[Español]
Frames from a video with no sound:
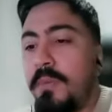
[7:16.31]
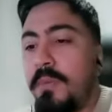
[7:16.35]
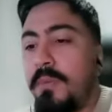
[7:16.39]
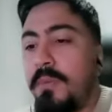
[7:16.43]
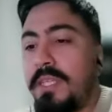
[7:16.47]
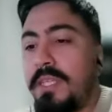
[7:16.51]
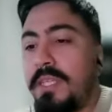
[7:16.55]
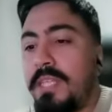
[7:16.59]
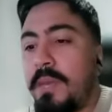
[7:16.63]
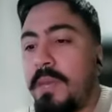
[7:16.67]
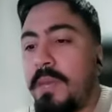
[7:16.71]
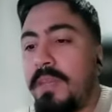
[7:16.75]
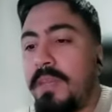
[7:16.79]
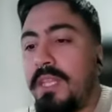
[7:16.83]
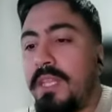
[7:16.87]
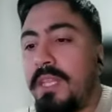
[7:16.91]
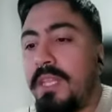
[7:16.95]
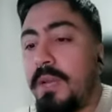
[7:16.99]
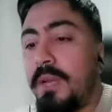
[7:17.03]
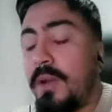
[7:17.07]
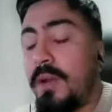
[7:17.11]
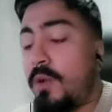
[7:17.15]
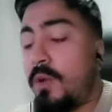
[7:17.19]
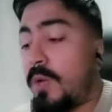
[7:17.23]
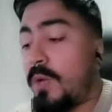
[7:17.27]
básicamente el
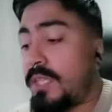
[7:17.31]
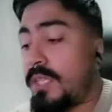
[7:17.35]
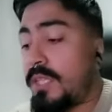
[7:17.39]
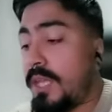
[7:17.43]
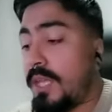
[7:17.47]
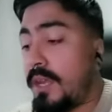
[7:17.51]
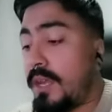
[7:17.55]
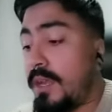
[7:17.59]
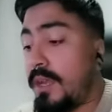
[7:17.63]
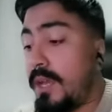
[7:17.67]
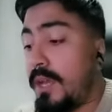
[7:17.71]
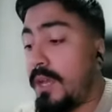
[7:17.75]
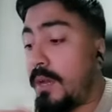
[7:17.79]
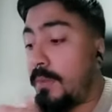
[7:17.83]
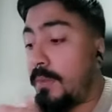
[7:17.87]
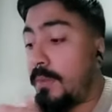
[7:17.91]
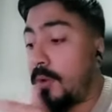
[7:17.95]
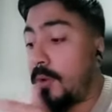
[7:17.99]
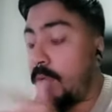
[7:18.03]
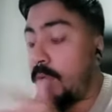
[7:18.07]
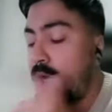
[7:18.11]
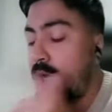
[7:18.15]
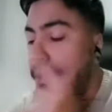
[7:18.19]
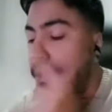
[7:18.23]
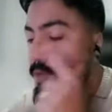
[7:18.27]
trabajo va a estar
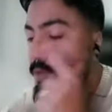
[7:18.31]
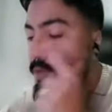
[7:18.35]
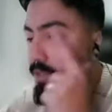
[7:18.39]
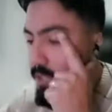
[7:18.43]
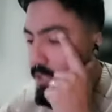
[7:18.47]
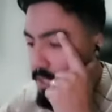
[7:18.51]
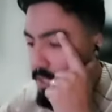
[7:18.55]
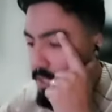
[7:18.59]
aprobado